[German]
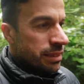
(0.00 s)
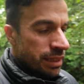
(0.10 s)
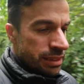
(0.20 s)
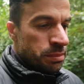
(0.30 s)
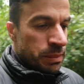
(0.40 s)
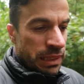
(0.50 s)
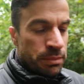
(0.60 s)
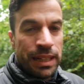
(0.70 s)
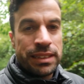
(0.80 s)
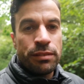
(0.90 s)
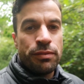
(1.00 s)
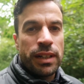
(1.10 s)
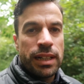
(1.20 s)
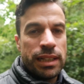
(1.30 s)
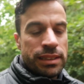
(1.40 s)
dass es mit ihm
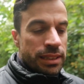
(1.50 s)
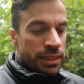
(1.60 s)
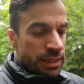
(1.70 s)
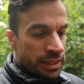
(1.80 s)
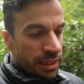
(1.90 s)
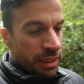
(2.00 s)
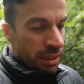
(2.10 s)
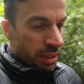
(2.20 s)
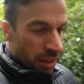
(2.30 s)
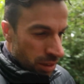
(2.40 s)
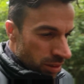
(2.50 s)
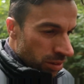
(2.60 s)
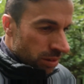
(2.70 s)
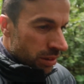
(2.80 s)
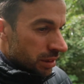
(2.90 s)
angefangen hat
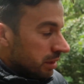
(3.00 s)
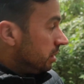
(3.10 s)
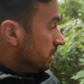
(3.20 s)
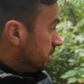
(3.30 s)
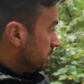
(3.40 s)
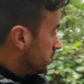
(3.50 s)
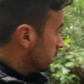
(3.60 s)
und äh,